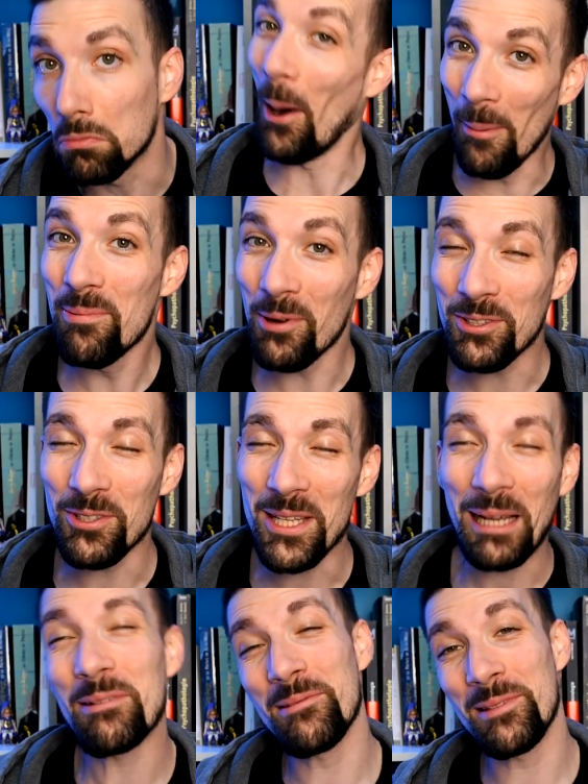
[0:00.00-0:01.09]
Oh, on pourrait se
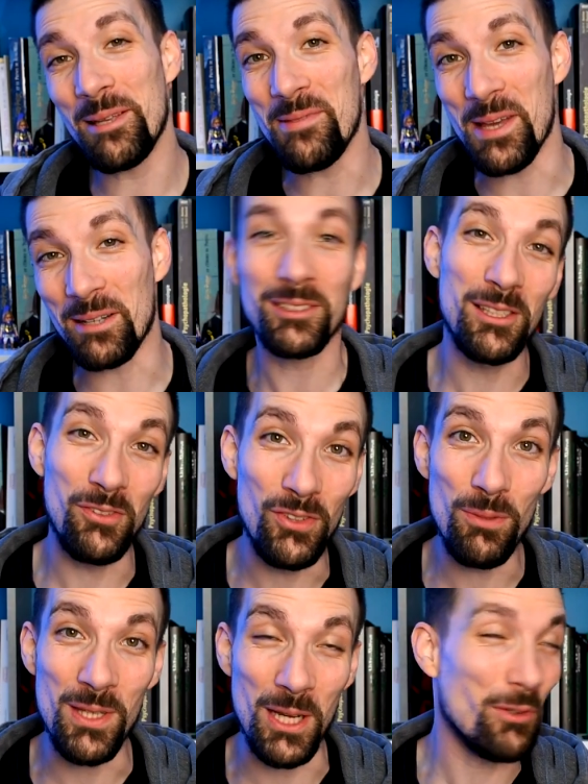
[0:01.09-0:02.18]
dire que tout est bien, qu'il
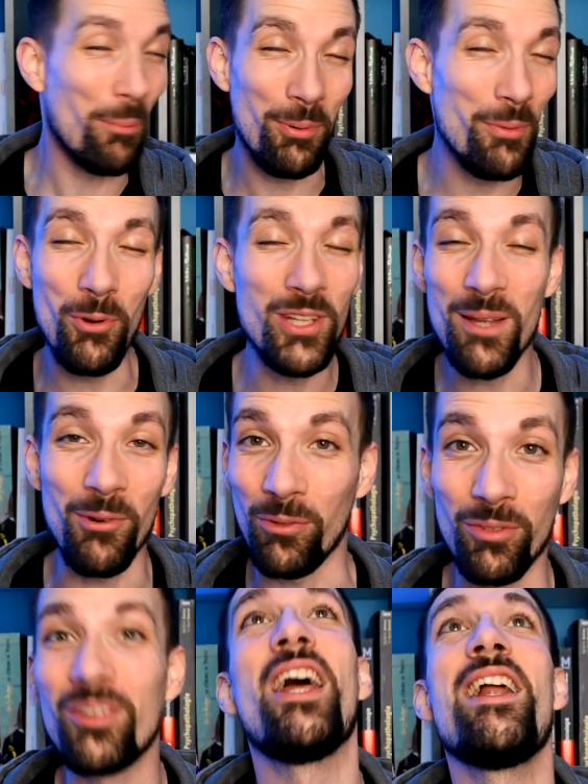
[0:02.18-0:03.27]
finit bien dans le plus beau des
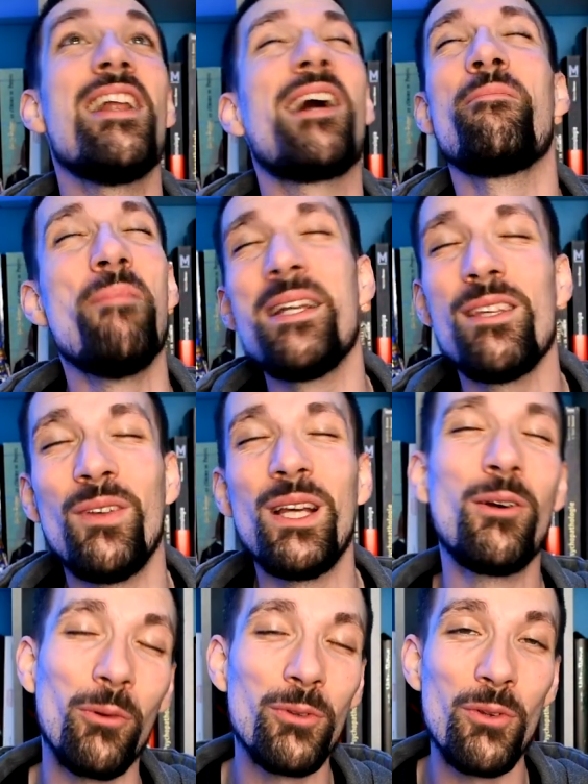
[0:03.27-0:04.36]
mondes, tel un
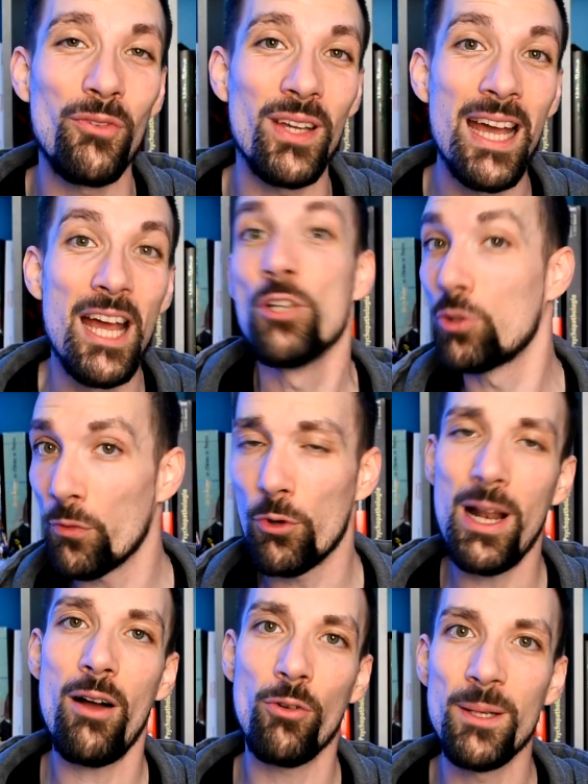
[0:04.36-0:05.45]
magnifique conte de fées. Sauf que
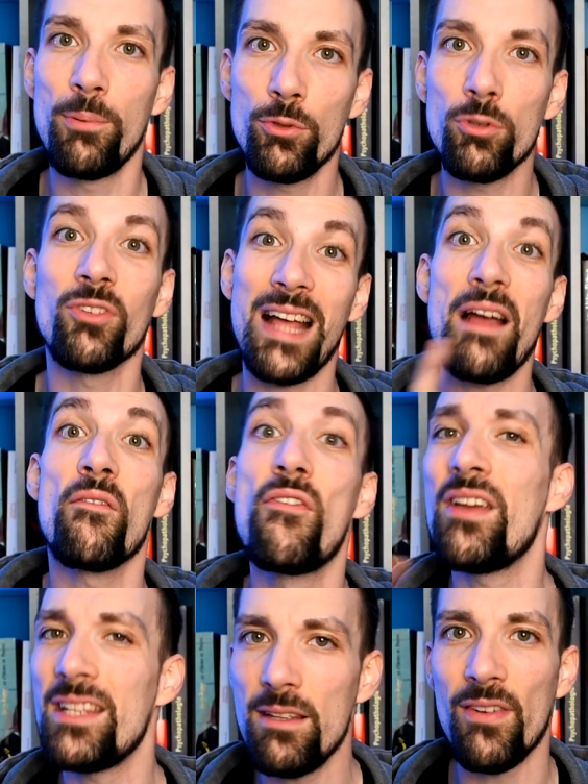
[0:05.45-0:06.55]
là, on est plutôt dans un
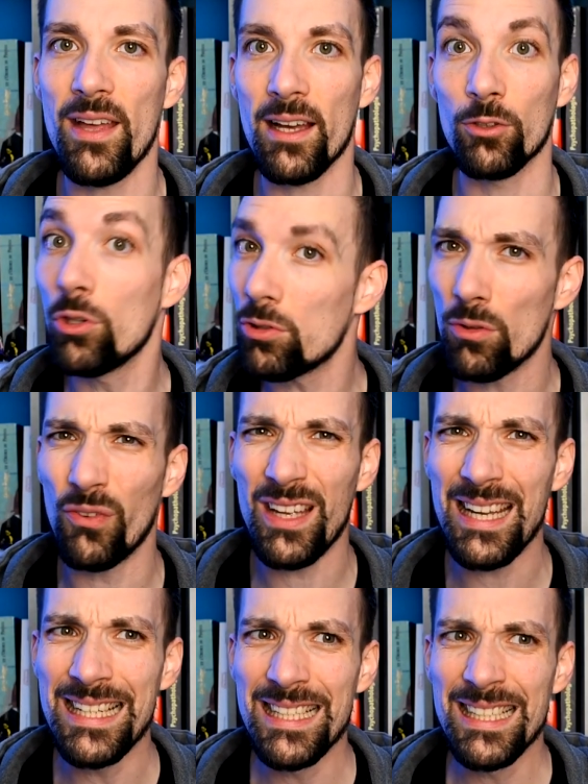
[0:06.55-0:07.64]
fait divers. De ce
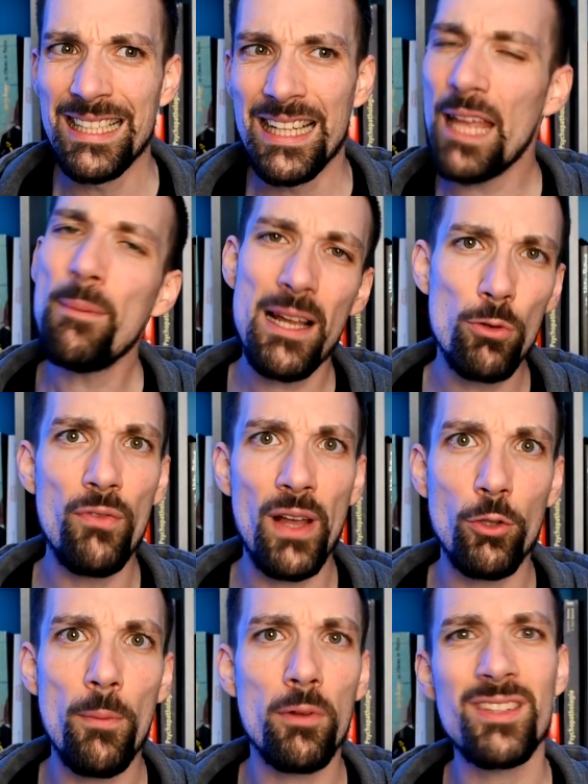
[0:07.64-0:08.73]
fait, eh bien le
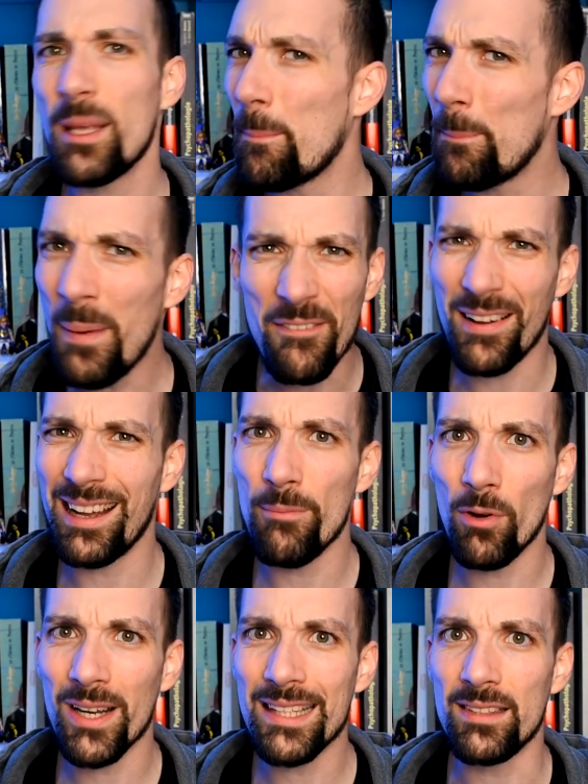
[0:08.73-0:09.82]
gouvernement ne s'est pas
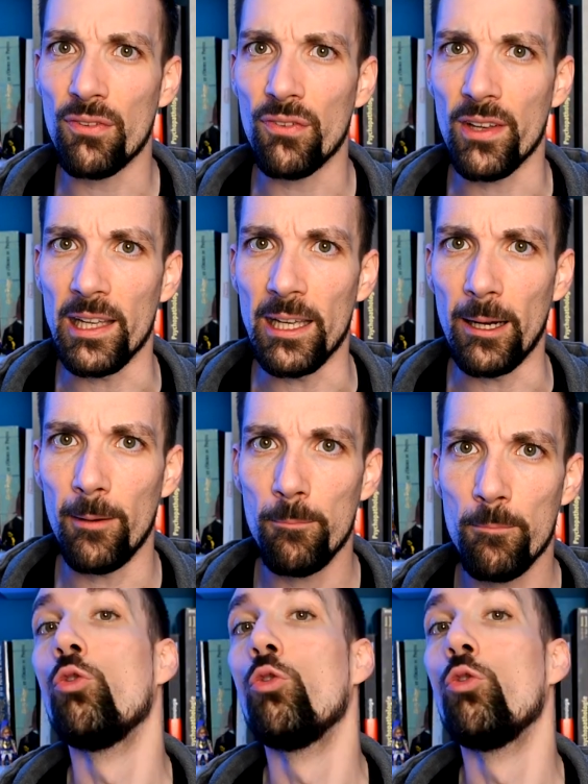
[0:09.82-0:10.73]
vraiment laissé faire.